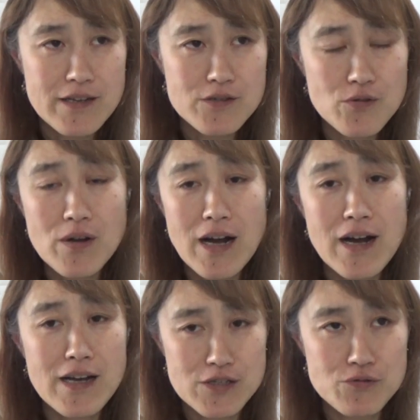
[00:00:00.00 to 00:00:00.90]
すごい
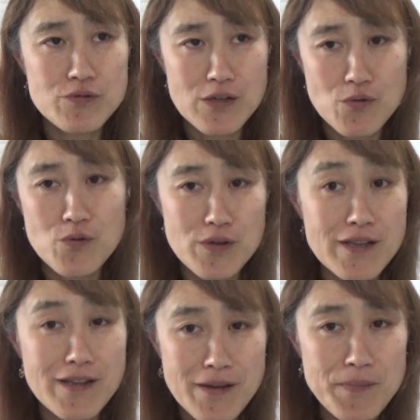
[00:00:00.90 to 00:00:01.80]
考え中なところ
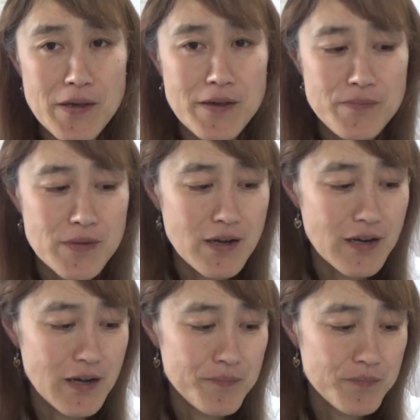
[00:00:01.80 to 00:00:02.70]
なんねだ
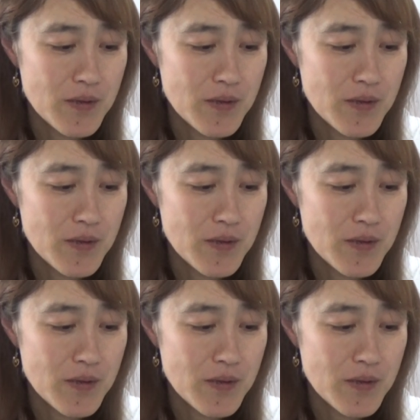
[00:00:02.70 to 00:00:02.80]
から